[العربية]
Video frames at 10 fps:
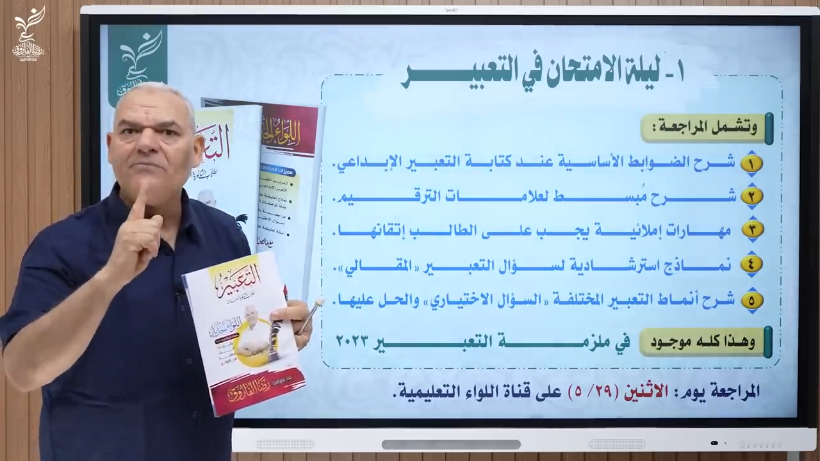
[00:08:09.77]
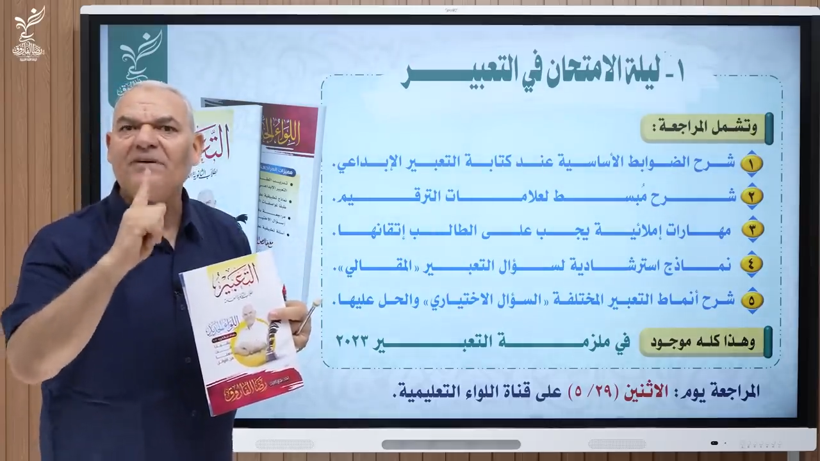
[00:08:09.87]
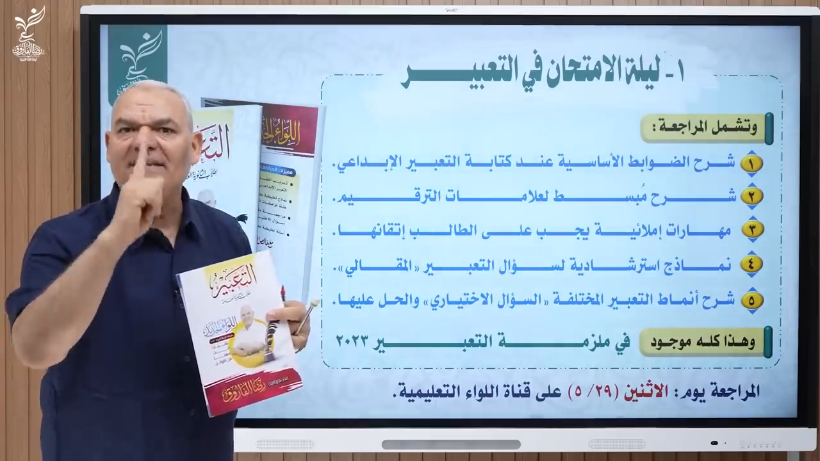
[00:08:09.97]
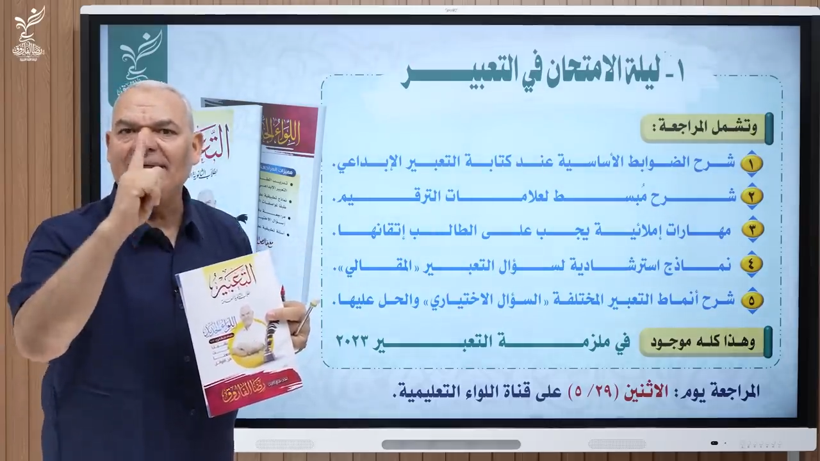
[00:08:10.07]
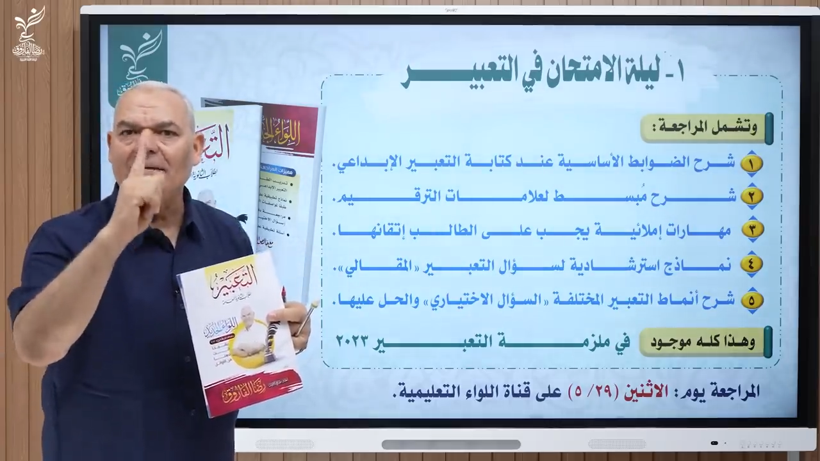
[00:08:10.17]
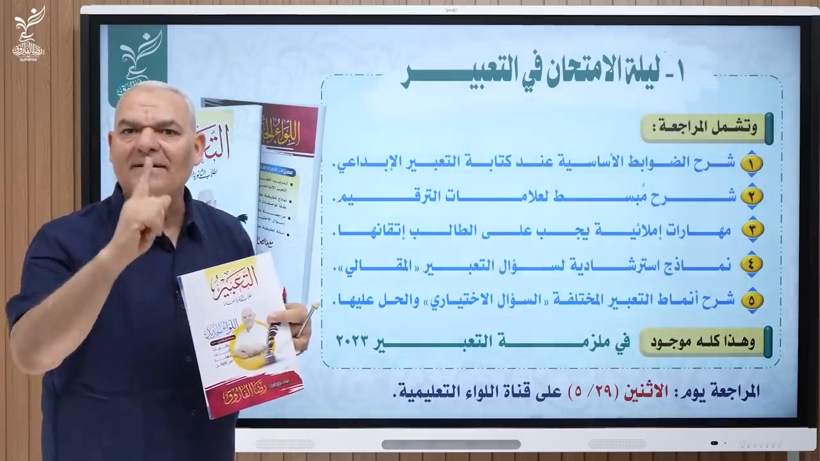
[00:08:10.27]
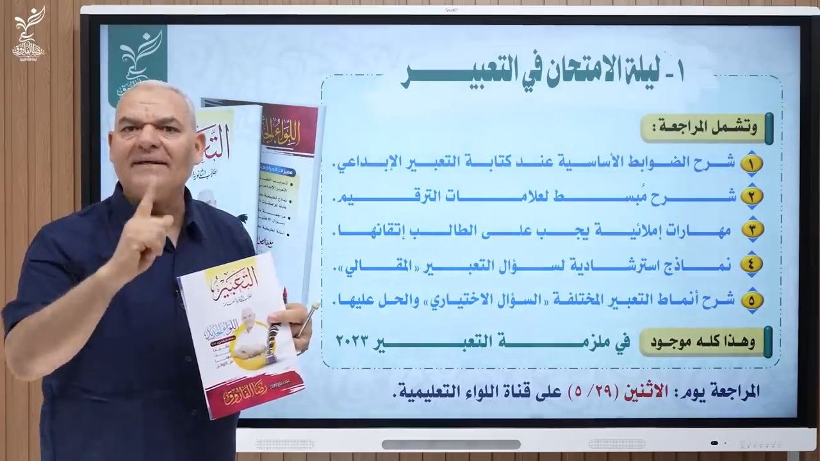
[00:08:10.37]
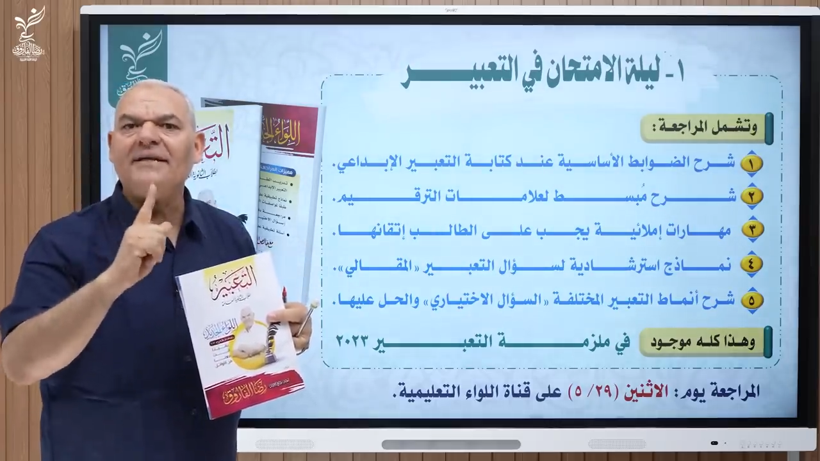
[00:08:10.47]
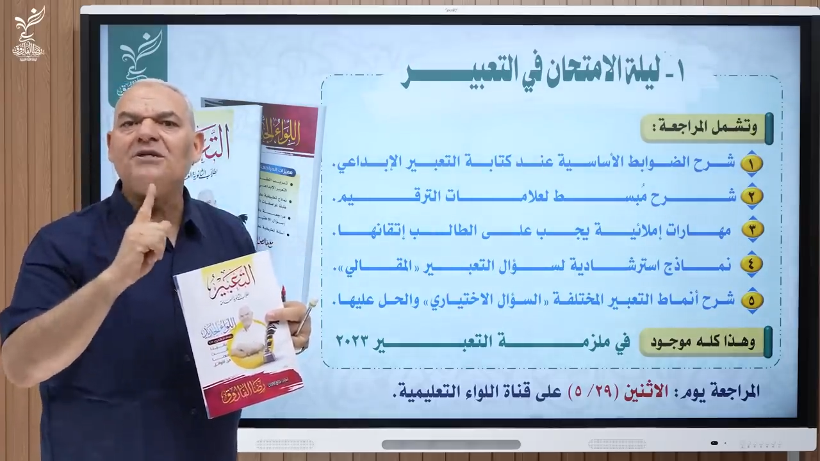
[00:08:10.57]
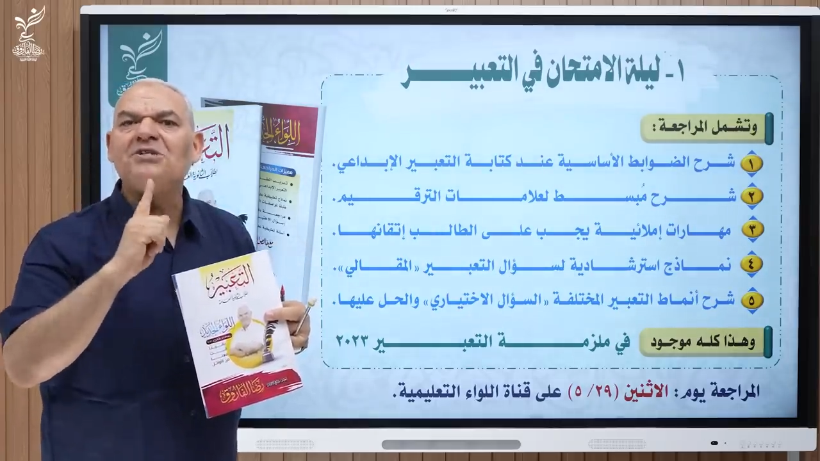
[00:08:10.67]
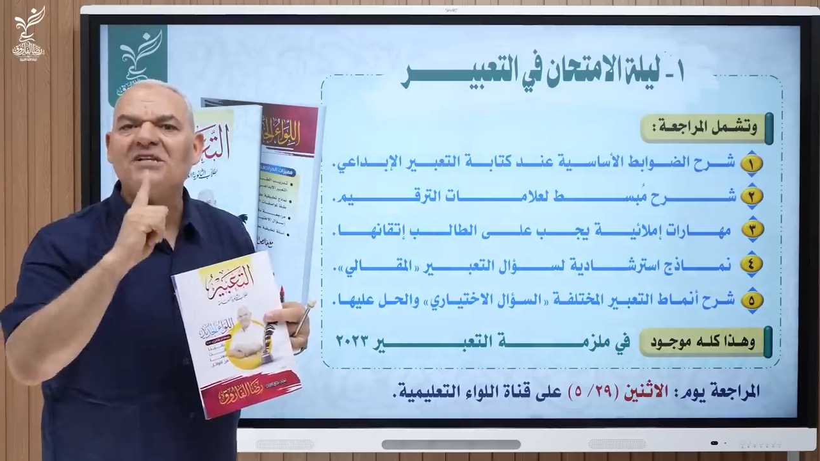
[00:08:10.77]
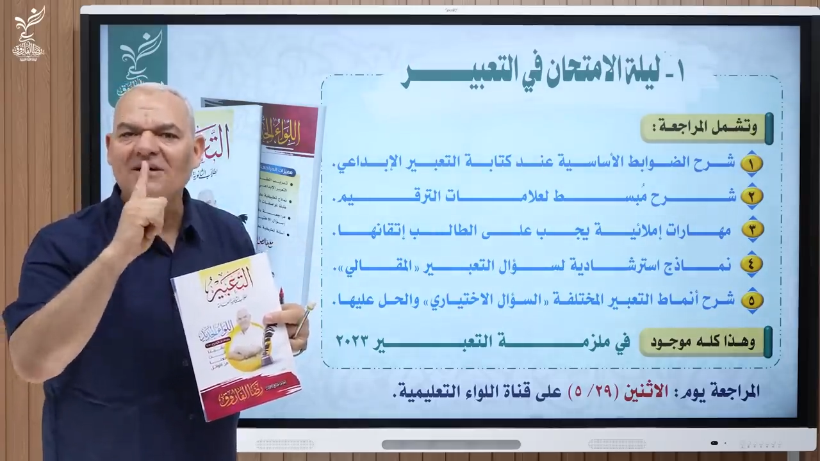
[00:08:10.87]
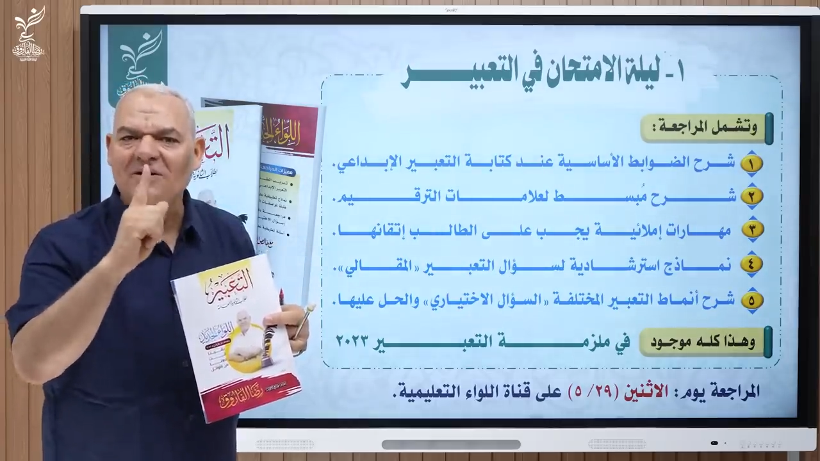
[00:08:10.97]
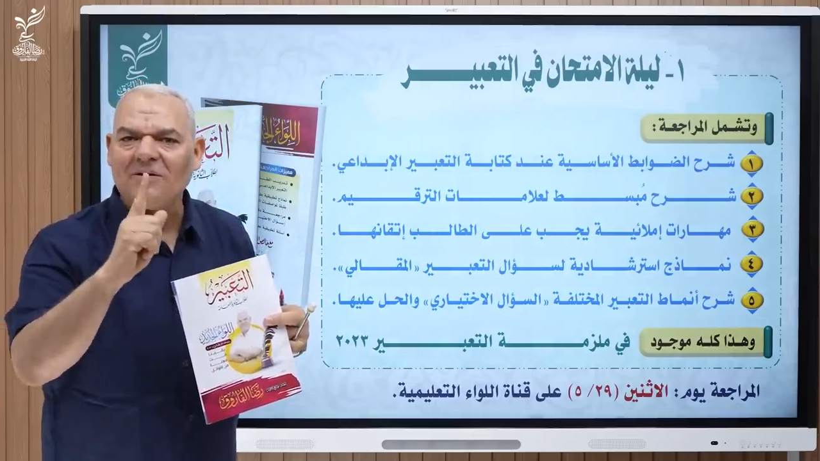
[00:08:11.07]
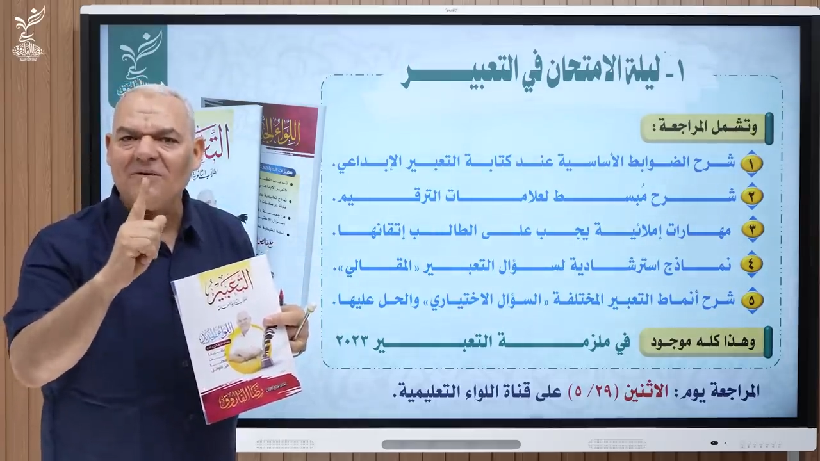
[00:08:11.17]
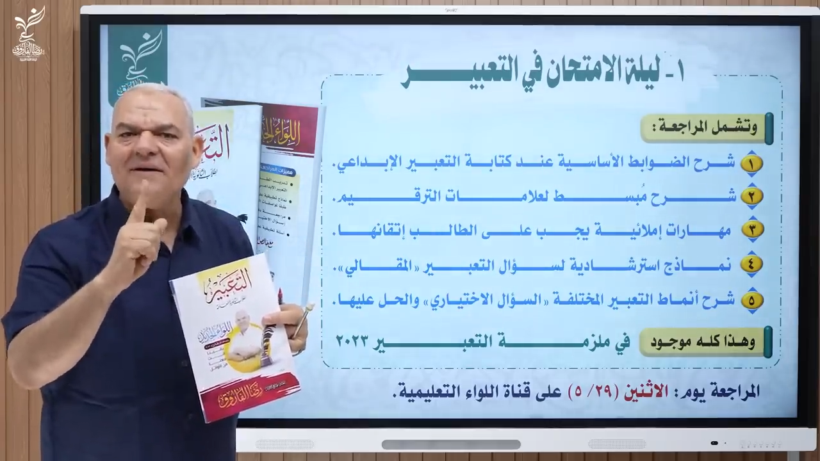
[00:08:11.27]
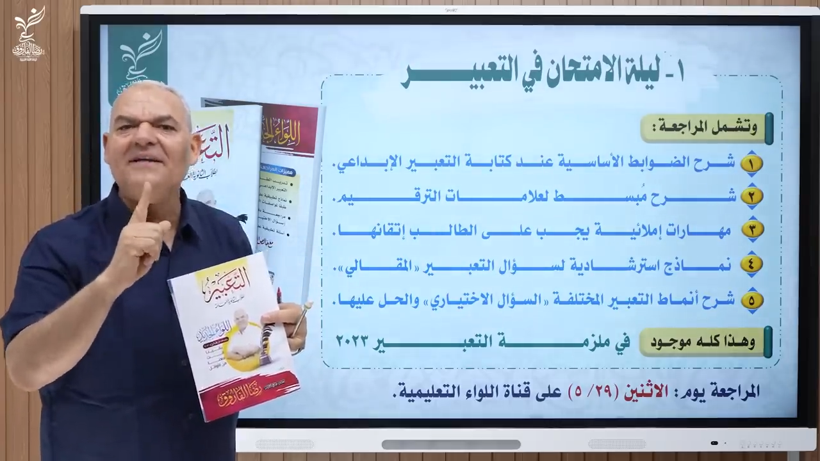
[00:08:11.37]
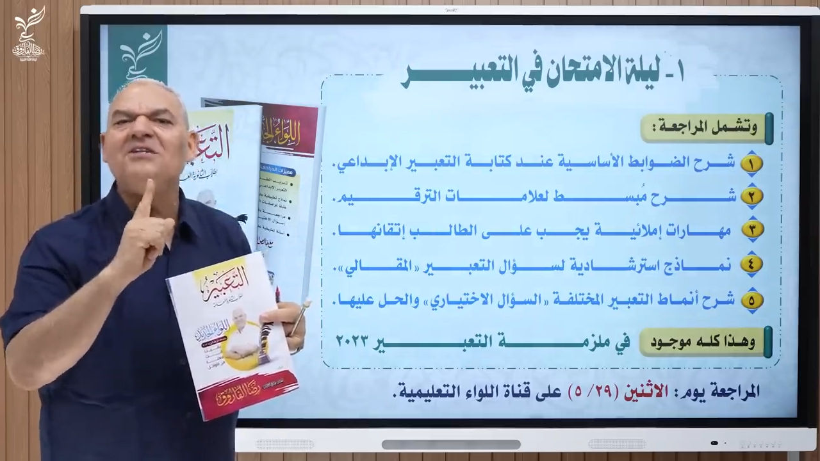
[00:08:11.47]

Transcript: في التعبير ان شاء الله